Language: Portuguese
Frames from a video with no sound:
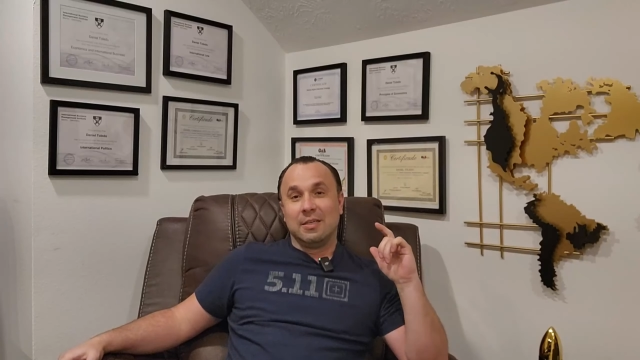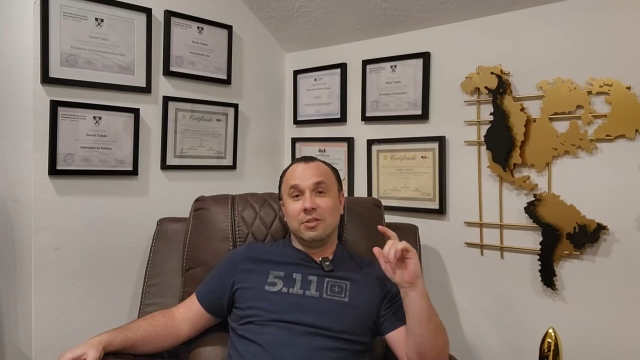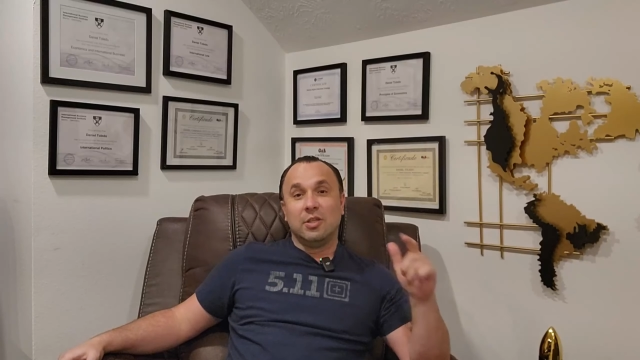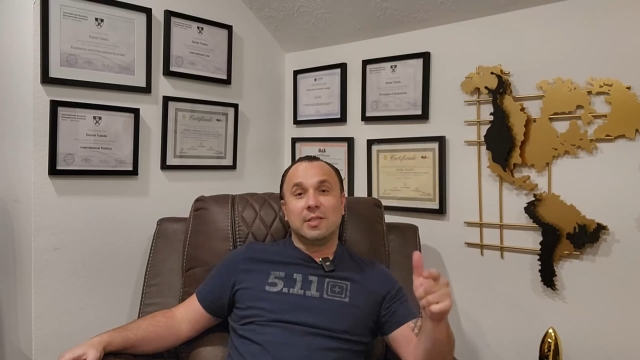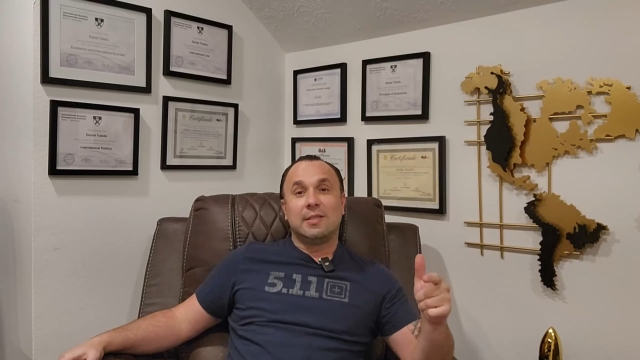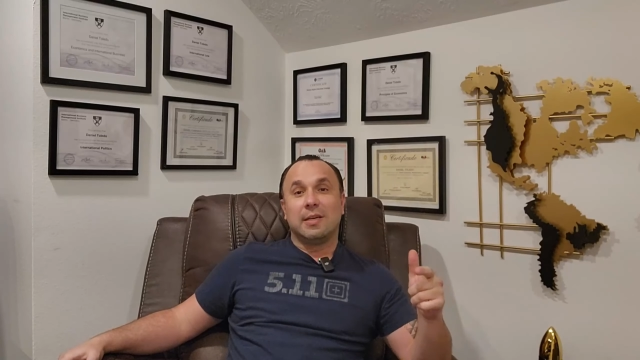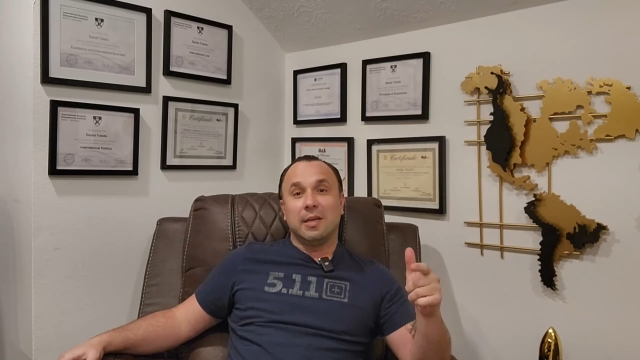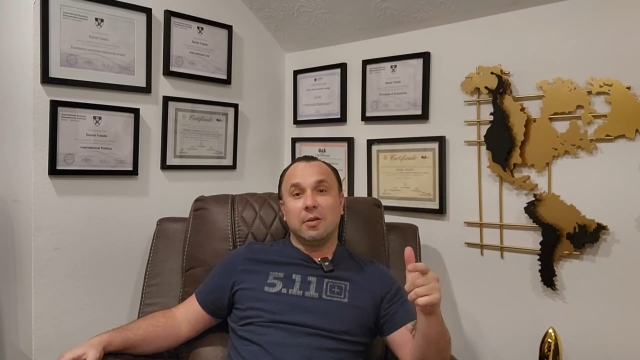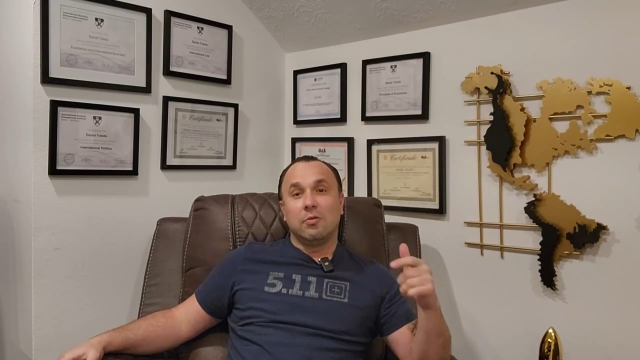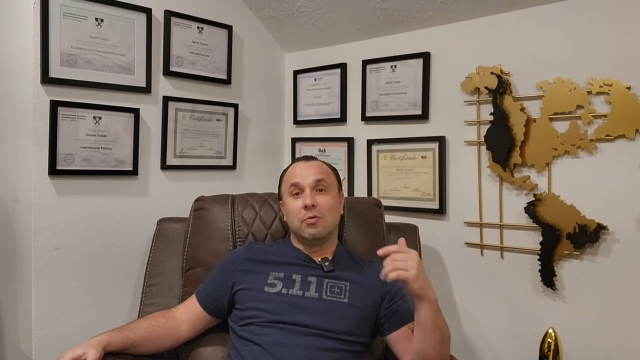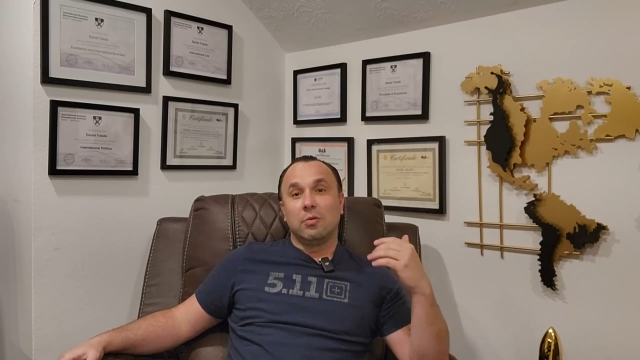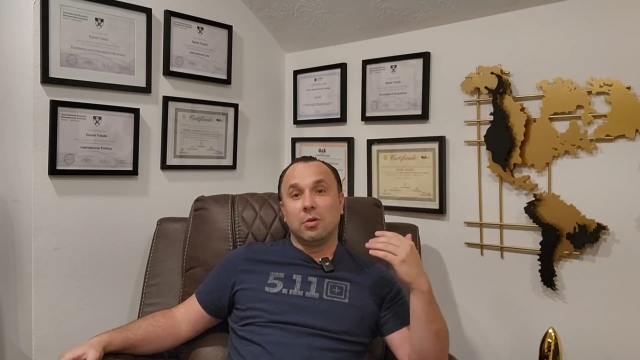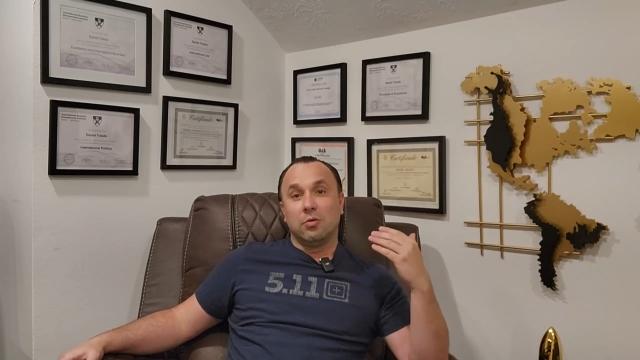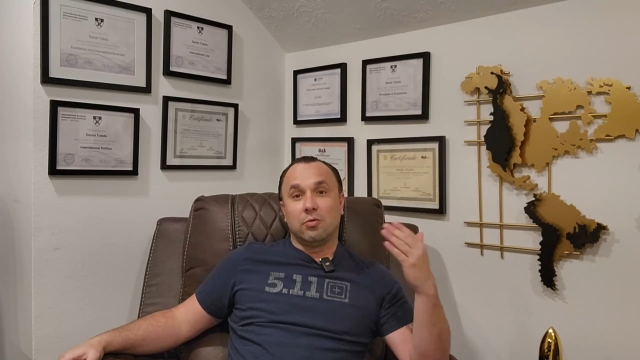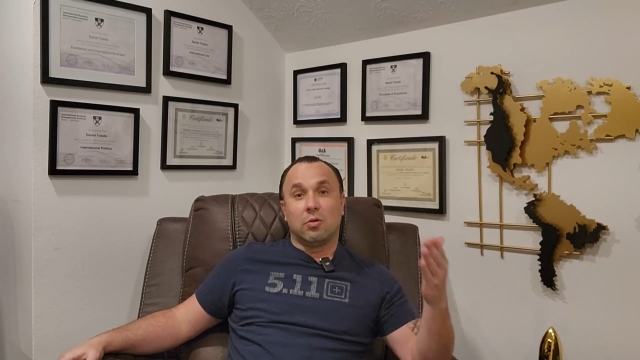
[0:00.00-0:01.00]
dizendo
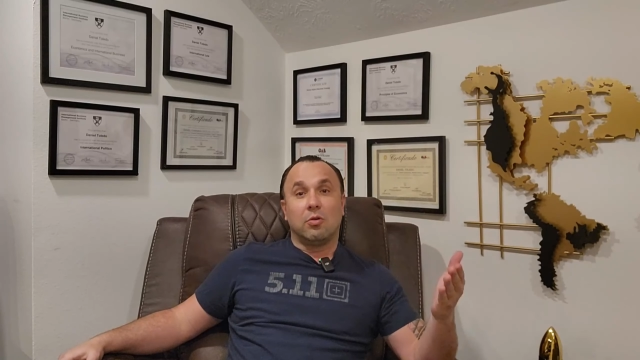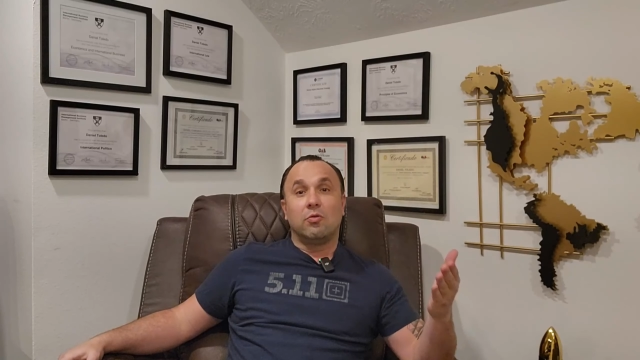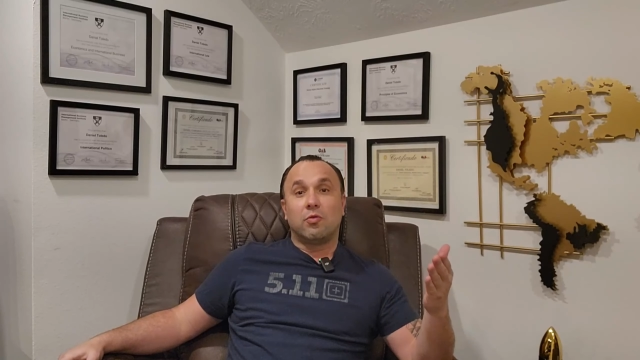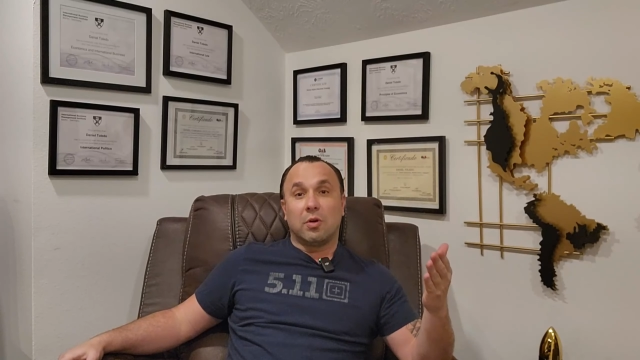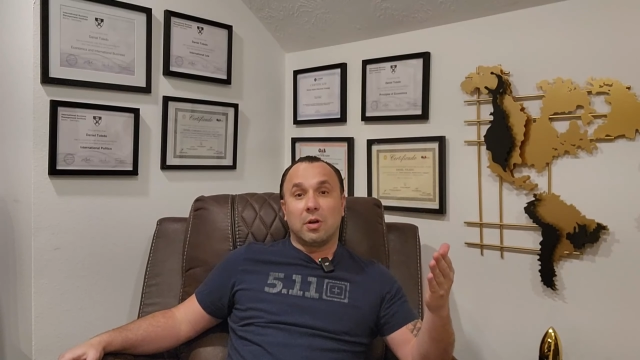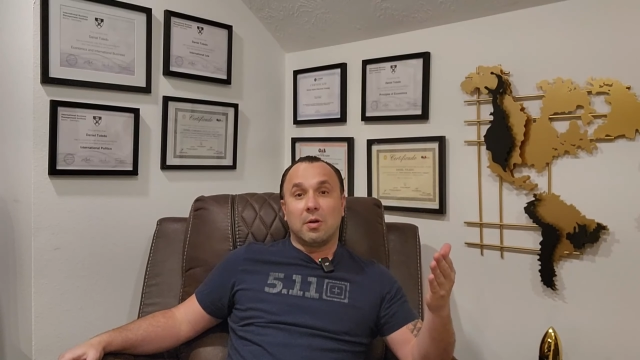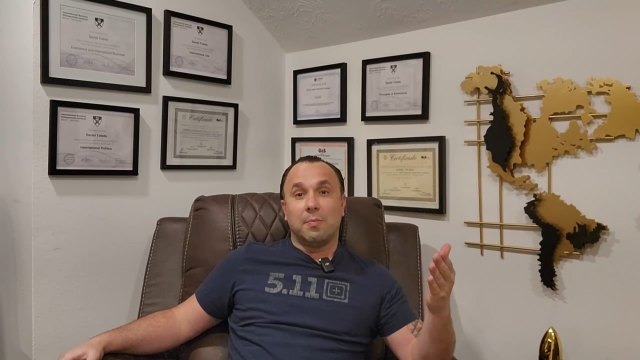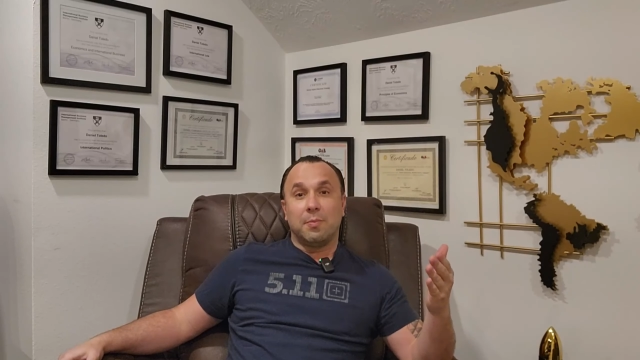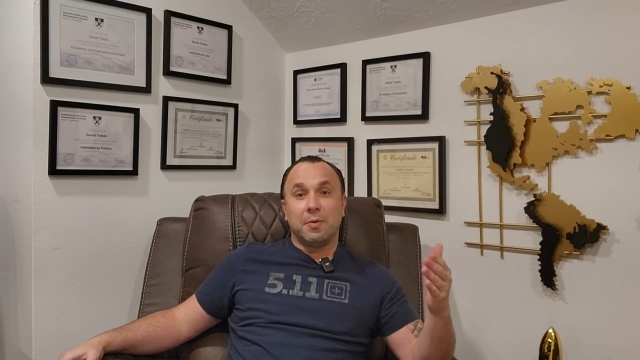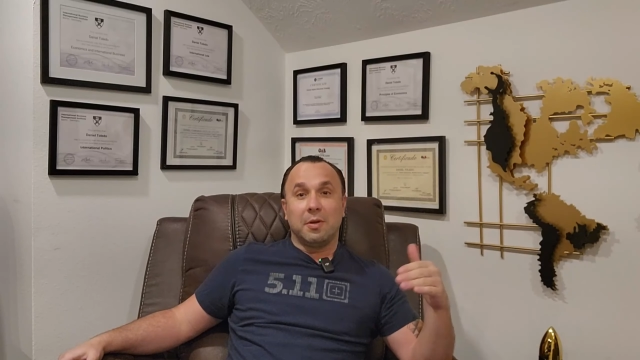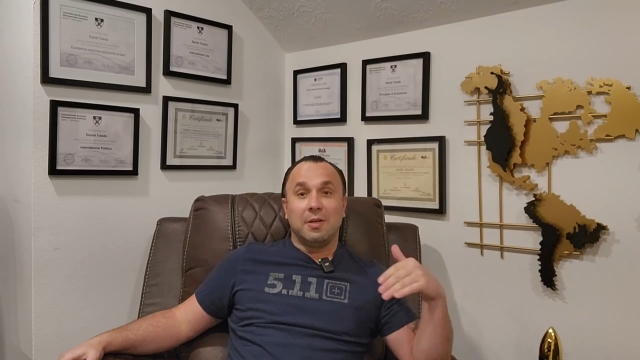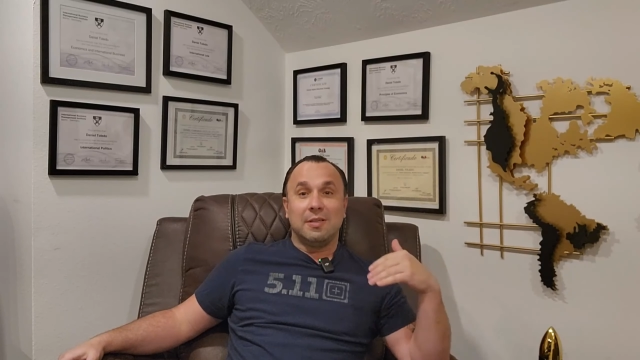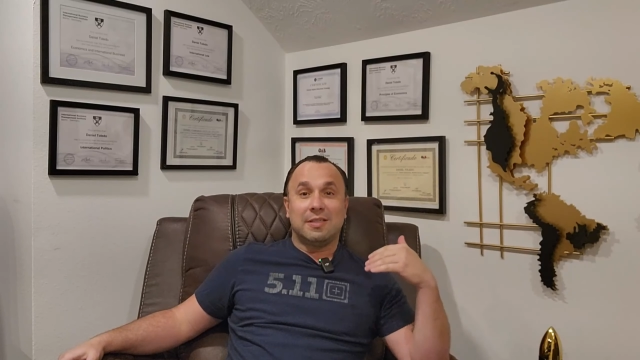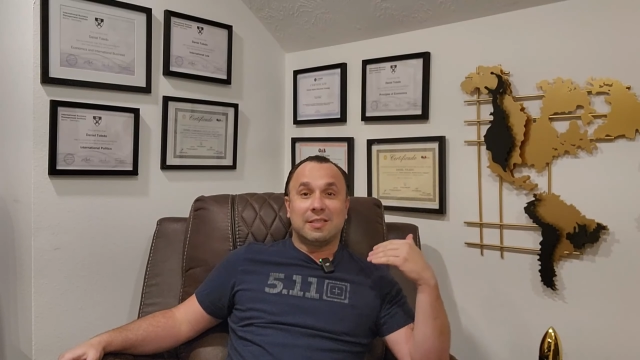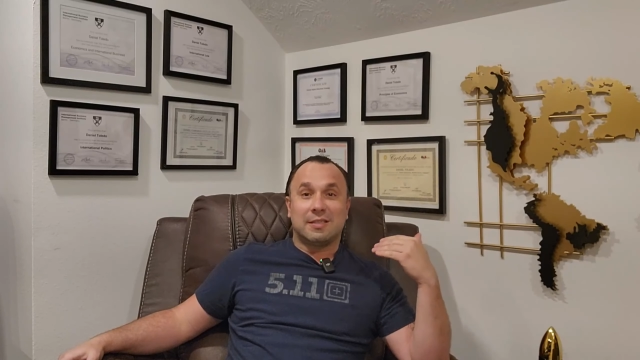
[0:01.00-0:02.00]
que Donald Trump
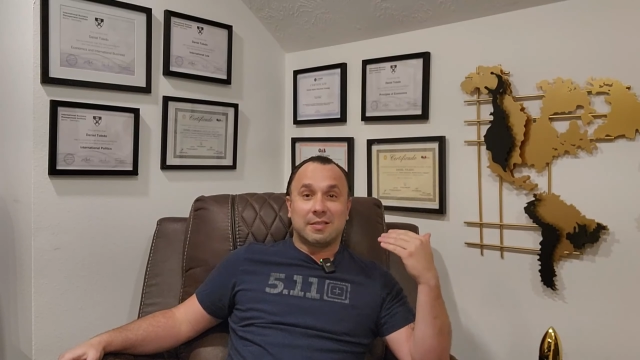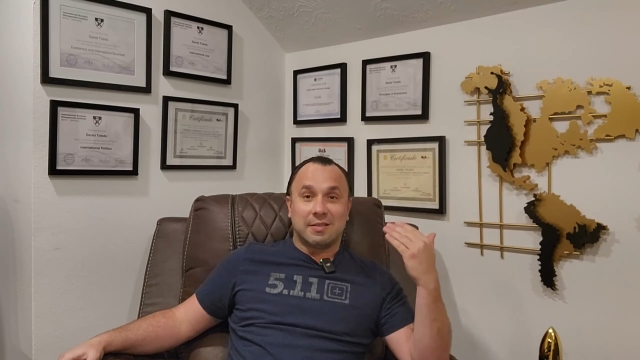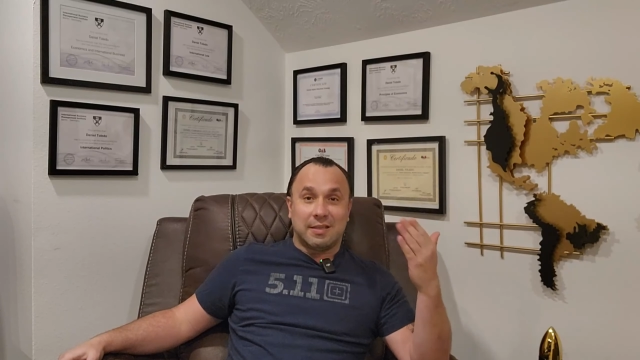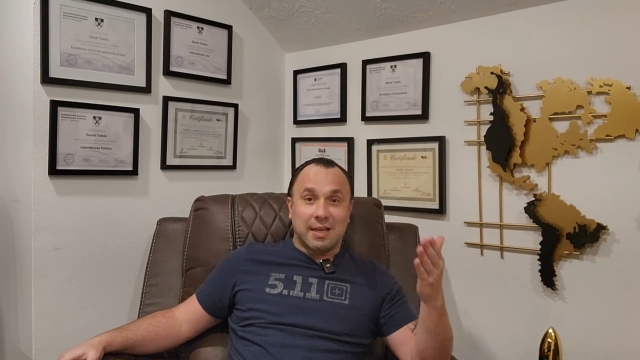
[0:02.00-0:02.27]
este,